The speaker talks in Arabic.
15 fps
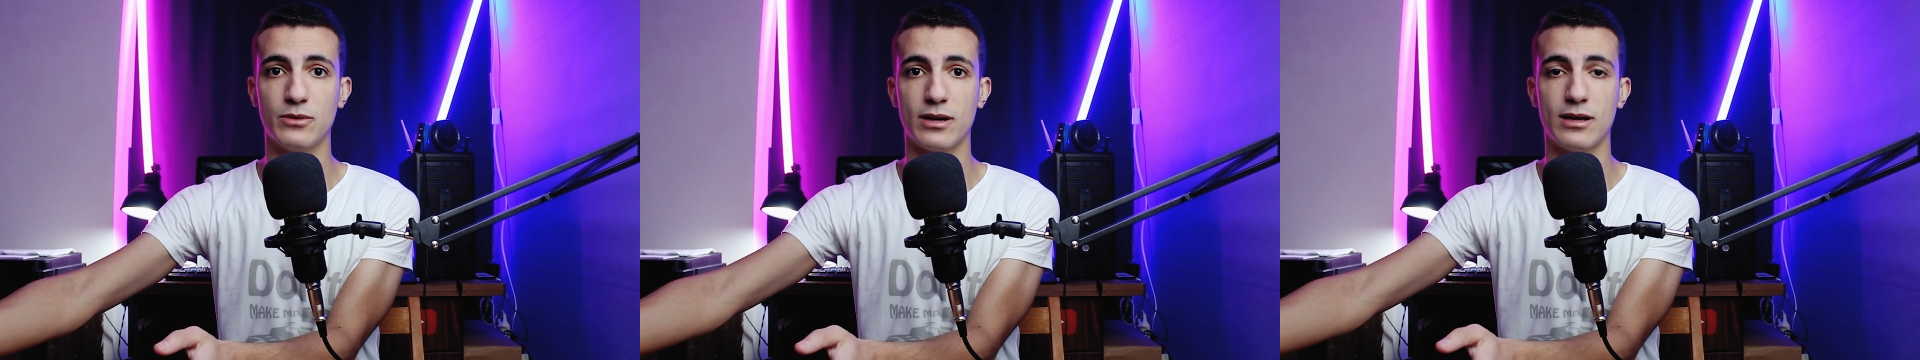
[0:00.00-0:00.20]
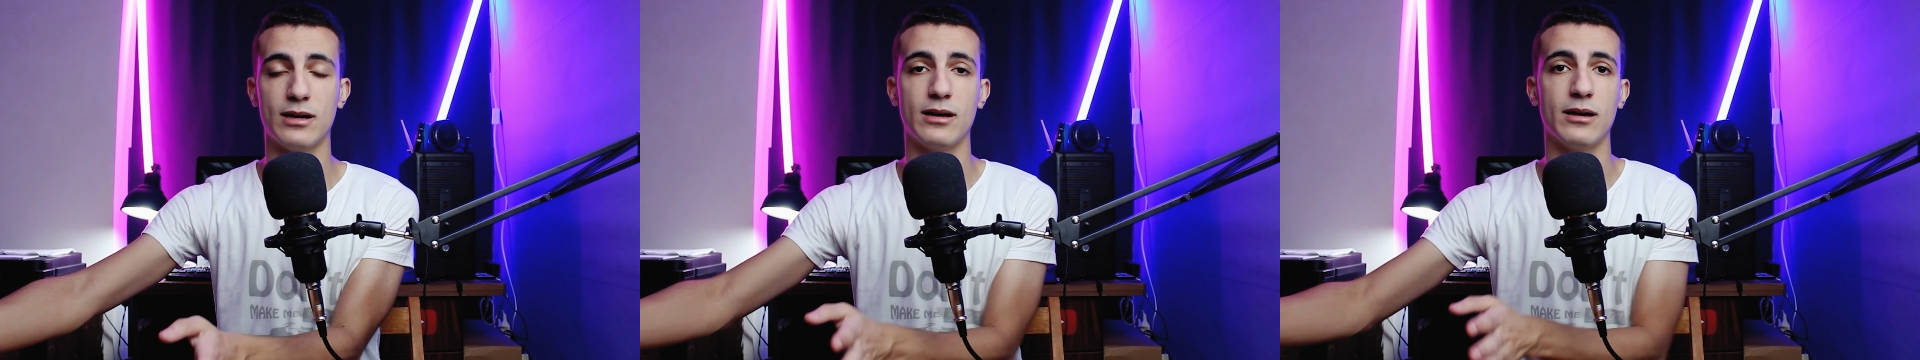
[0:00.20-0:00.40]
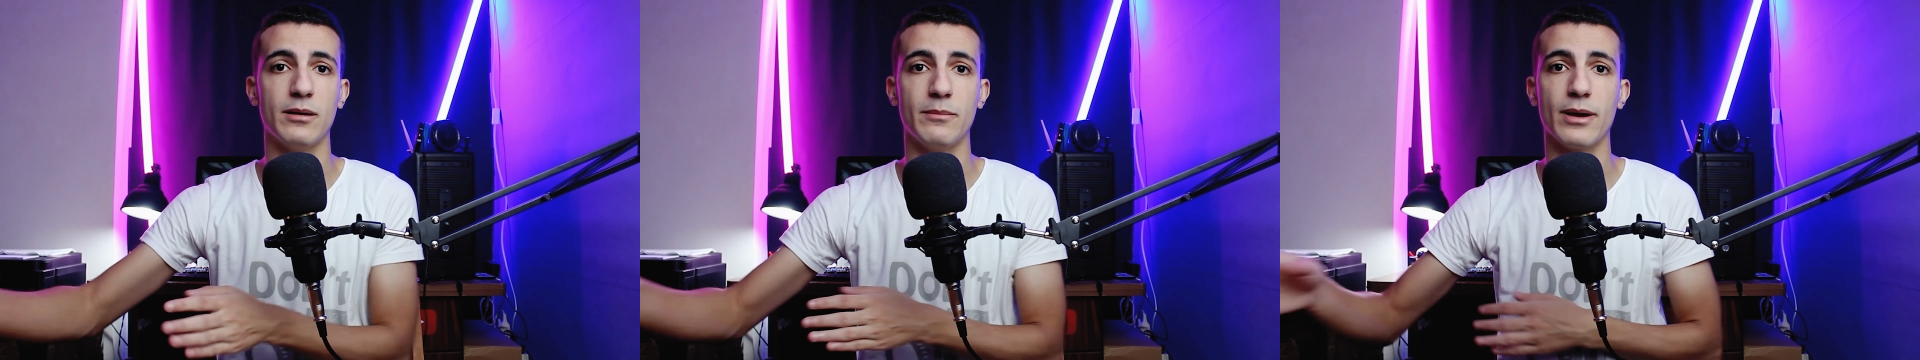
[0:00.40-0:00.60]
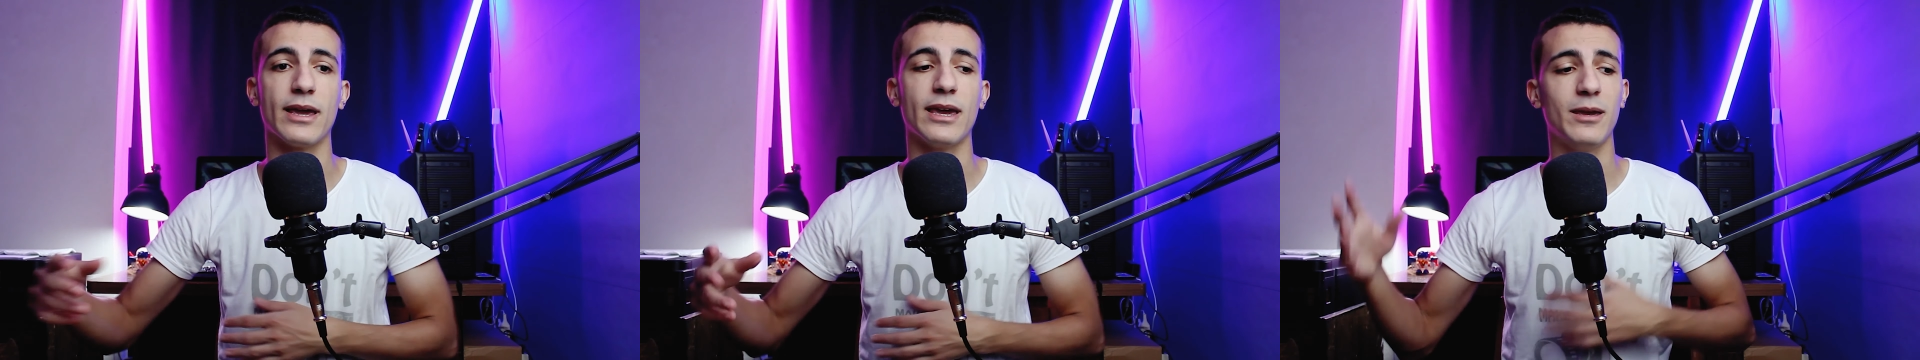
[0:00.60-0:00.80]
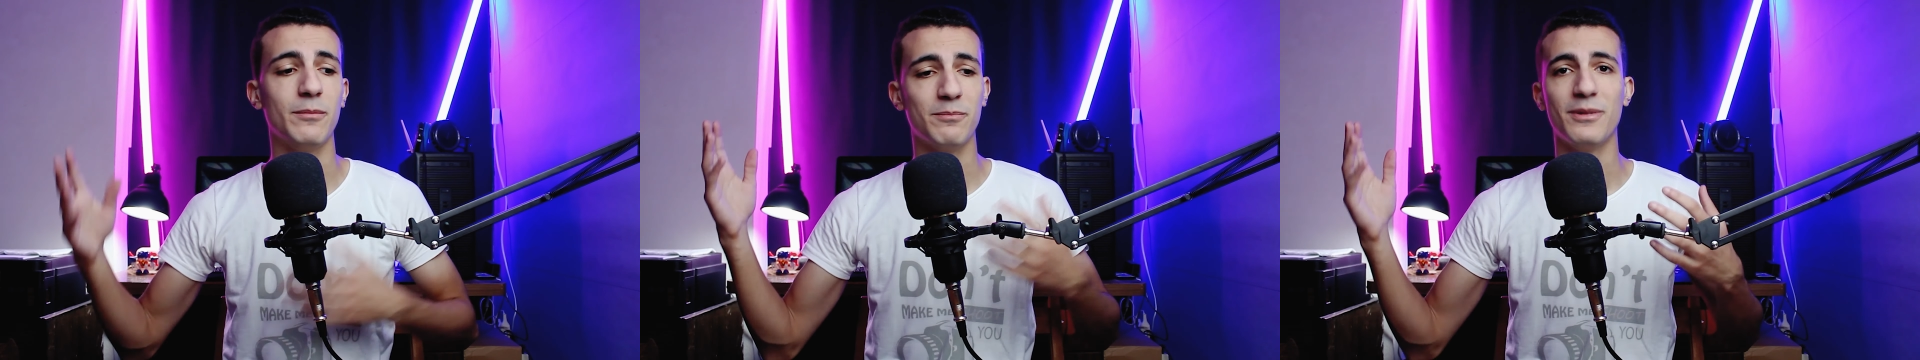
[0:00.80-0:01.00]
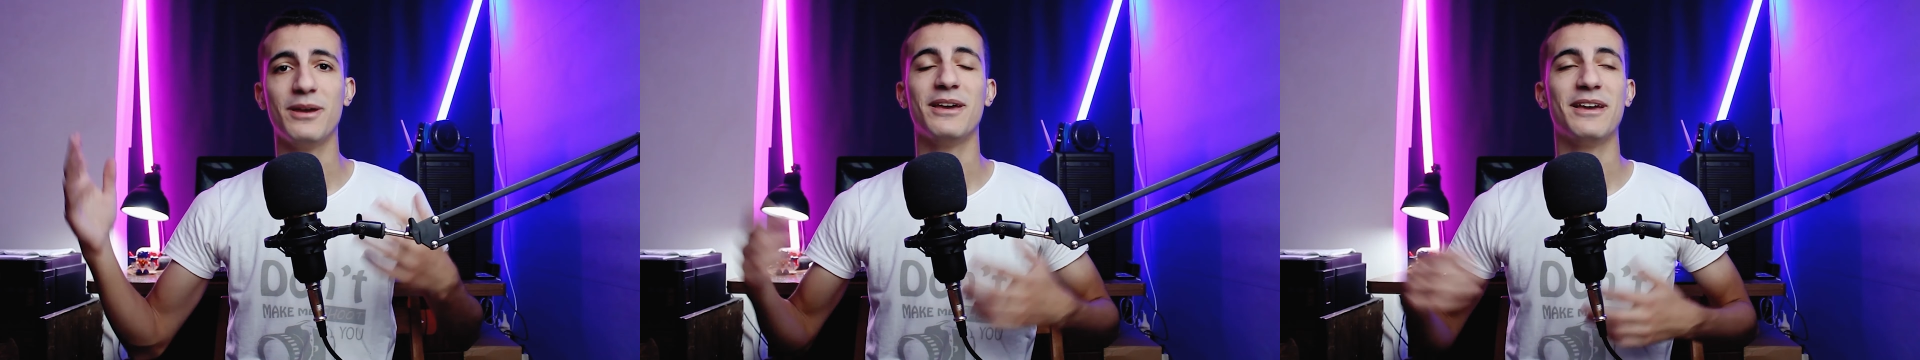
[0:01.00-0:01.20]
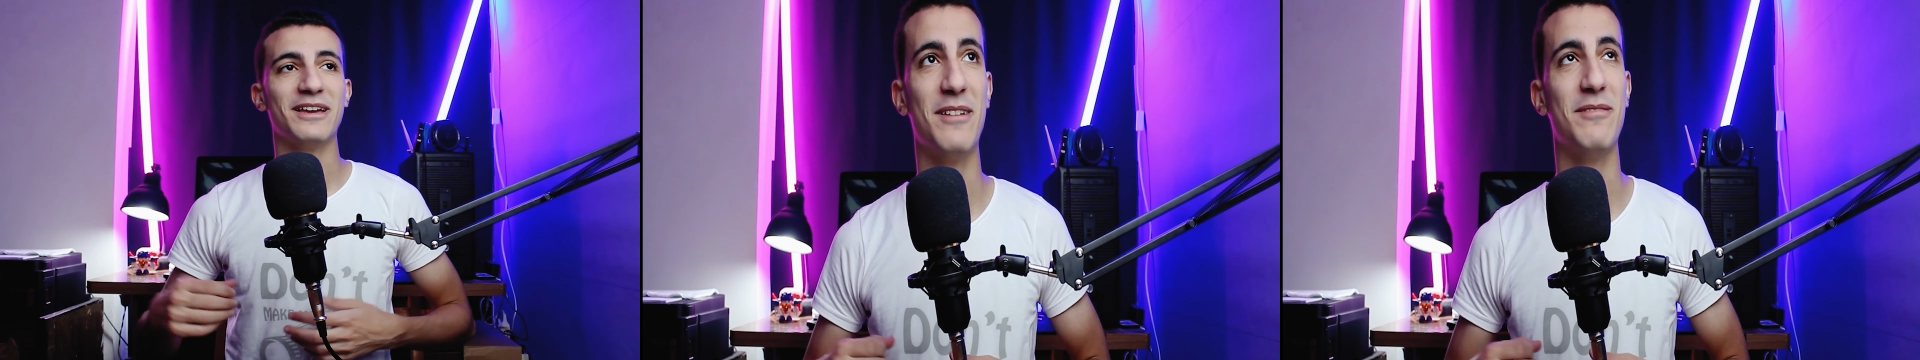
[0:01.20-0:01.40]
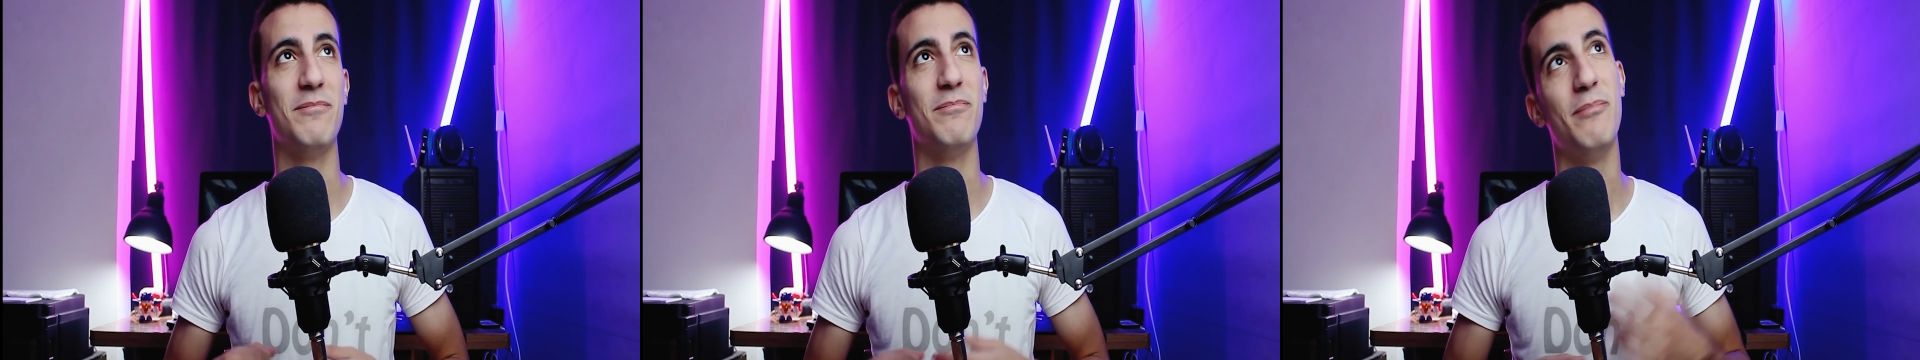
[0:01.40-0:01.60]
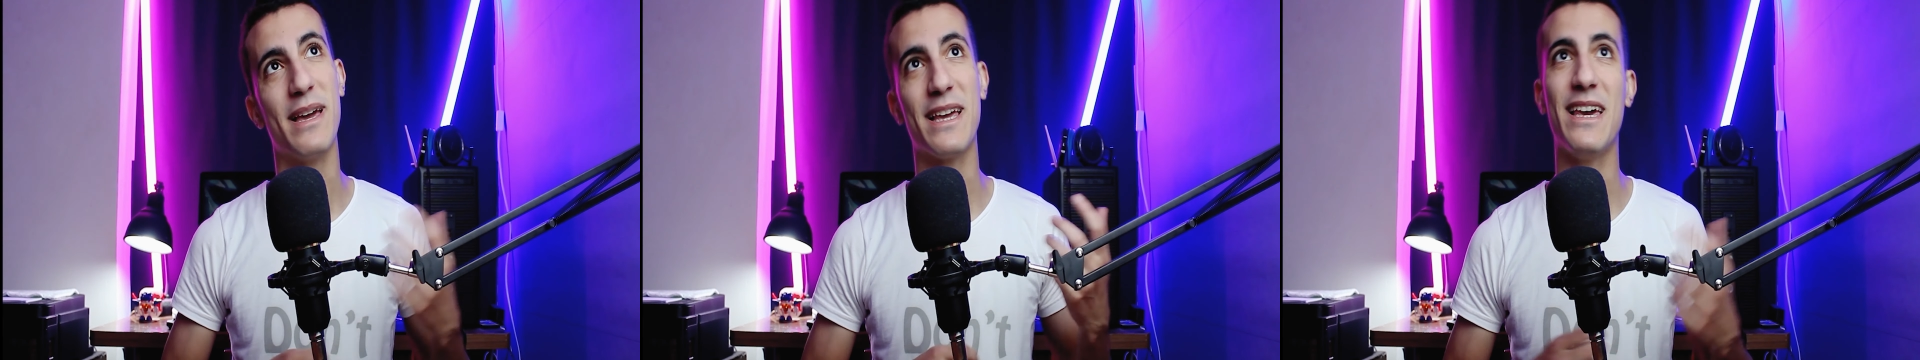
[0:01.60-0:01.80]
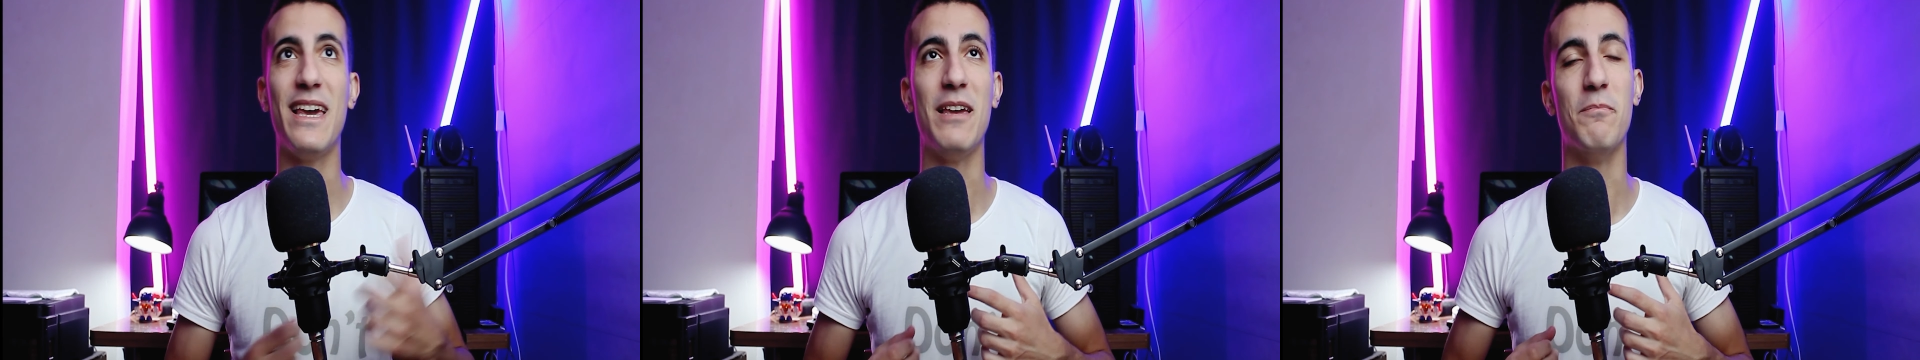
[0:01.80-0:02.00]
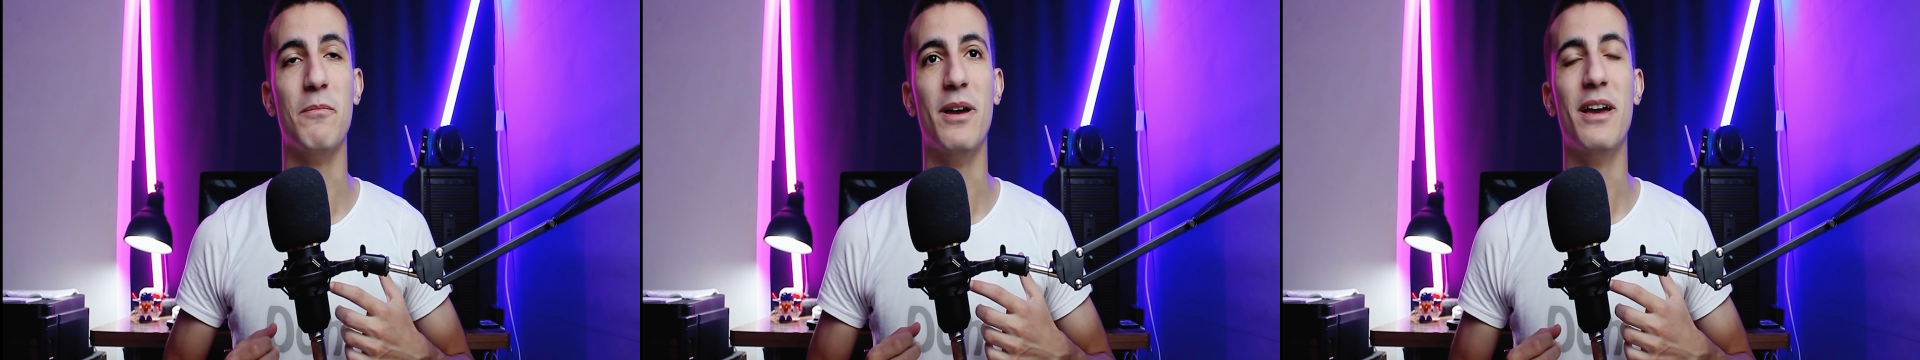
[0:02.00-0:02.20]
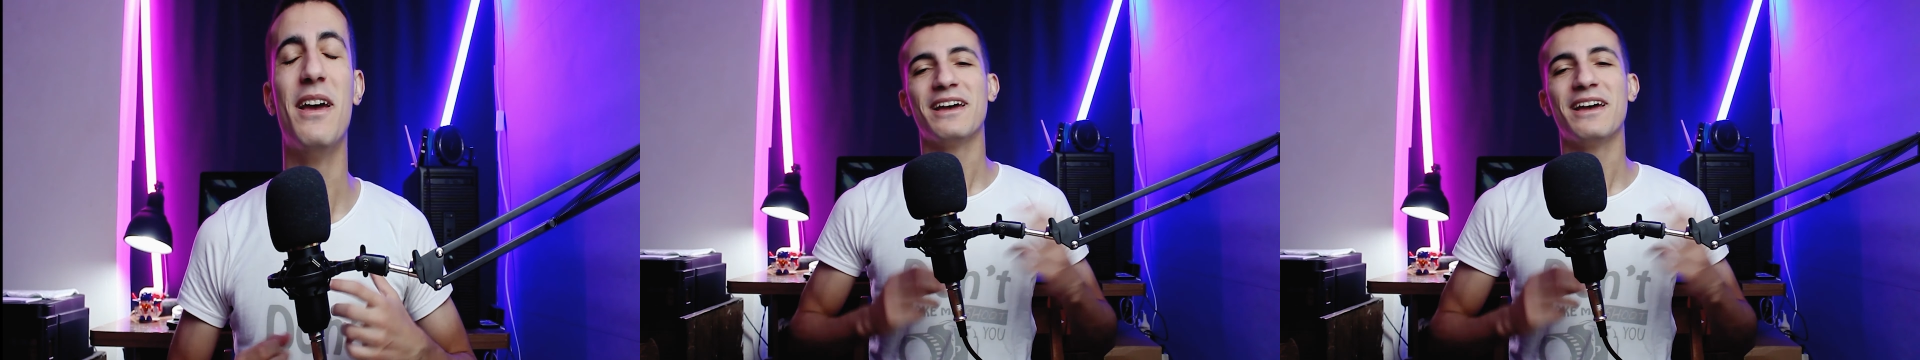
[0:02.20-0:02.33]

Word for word: وانا بجيم بجيم